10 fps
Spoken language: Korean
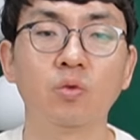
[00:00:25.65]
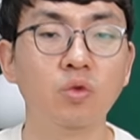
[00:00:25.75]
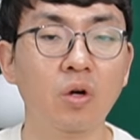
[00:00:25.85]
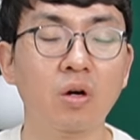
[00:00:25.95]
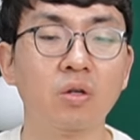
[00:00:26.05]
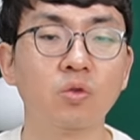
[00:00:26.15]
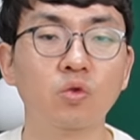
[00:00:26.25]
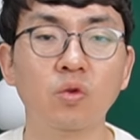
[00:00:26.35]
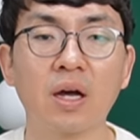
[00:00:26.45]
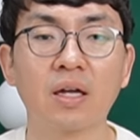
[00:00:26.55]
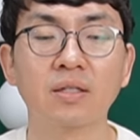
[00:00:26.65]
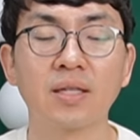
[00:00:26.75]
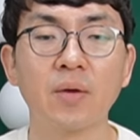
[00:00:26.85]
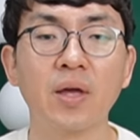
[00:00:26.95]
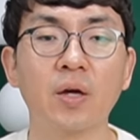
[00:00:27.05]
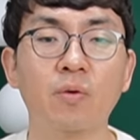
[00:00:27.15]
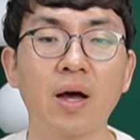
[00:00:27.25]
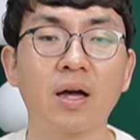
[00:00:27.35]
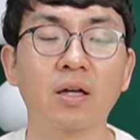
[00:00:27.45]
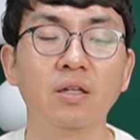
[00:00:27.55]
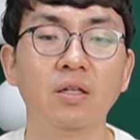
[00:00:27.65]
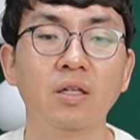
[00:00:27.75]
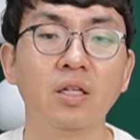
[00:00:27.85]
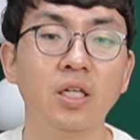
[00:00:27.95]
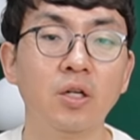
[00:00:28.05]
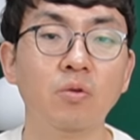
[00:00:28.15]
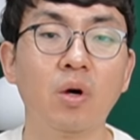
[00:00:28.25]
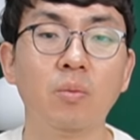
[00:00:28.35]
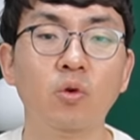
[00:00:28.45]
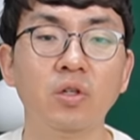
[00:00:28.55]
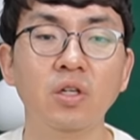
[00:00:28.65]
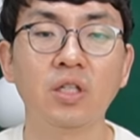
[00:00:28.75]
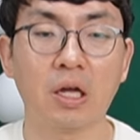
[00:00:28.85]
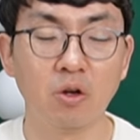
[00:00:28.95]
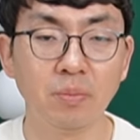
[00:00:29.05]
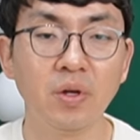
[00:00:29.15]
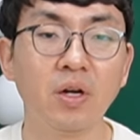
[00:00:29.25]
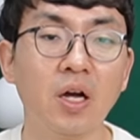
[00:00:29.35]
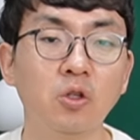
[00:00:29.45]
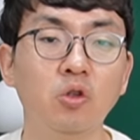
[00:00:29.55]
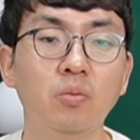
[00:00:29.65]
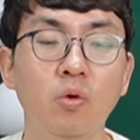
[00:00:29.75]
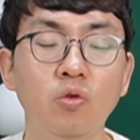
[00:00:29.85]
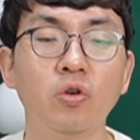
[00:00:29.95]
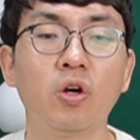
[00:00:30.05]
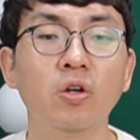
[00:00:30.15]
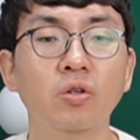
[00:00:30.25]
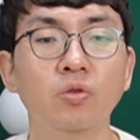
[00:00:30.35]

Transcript: 국어, 수학, 사회, 과학 이런 과목을 단원평가도 보고요.